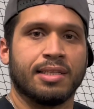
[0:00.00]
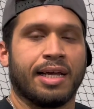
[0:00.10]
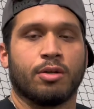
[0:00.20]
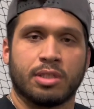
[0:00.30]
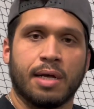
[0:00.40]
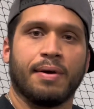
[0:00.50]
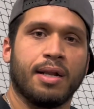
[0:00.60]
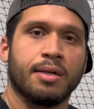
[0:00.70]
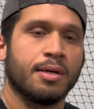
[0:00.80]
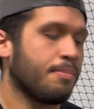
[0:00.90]
déjenos
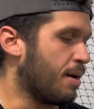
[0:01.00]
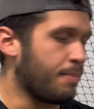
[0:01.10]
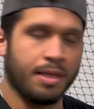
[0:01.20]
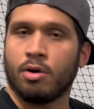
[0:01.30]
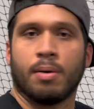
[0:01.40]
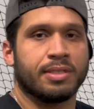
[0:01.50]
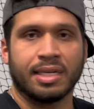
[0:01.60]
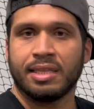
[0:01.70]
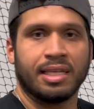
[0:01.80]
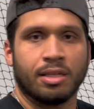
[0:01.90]
saber más videos, vamos a
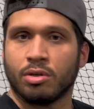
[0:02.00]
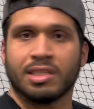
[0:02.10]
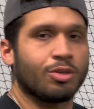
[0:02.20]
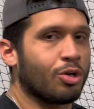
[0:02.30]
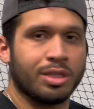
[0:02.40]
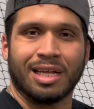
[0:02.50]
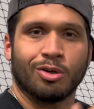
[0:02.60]
seguir tirando así todos los días,